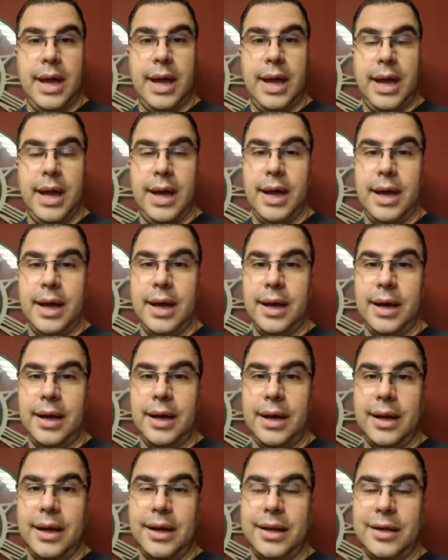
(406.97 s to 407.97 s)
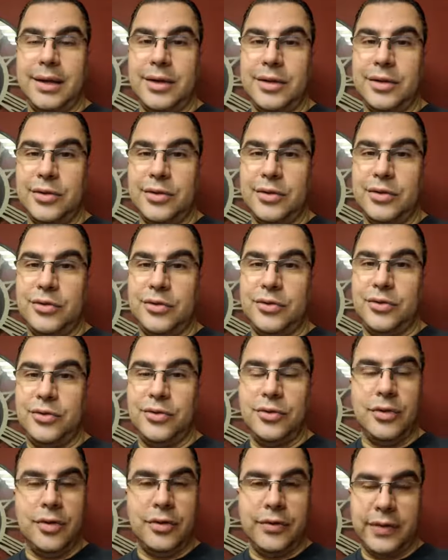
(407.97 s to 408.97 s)
à
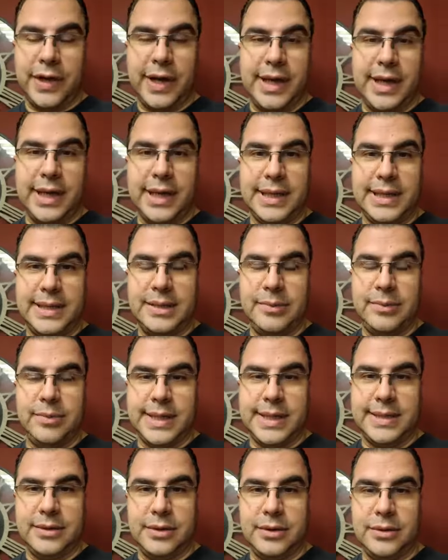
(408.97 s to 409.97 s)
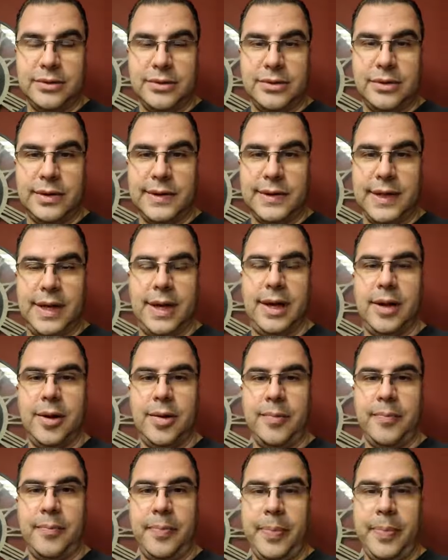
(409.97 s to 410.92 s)
tous nos frères ici présents sur Terre.